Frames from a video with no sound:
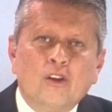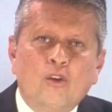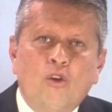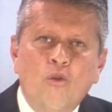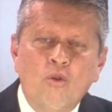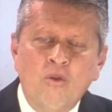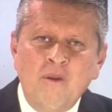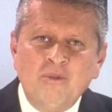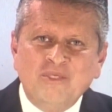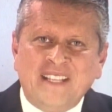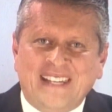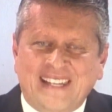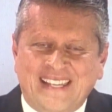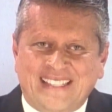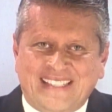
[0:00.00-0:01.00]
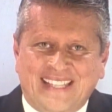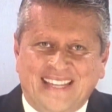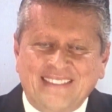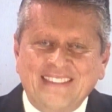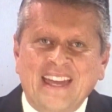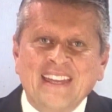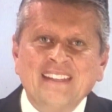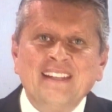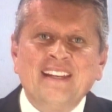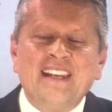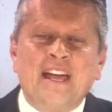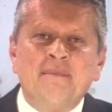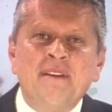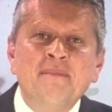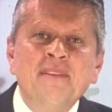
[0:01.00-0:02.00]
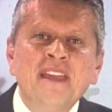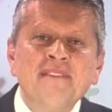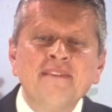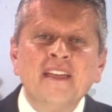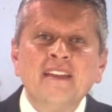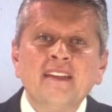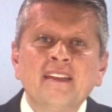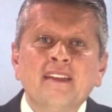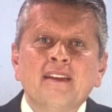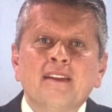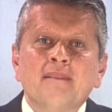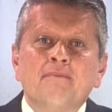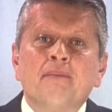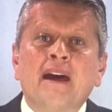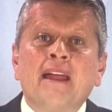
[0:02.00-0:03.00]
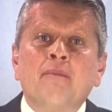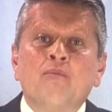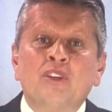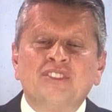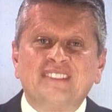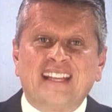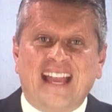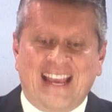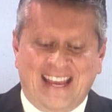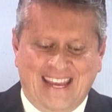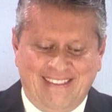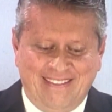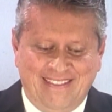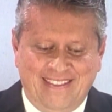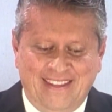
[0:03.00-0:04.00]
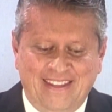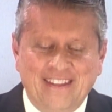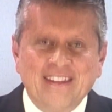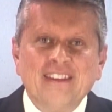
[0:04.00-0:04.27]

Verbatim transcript: ¿Cómo vamos a rescatar la vivienda para nuestra gente?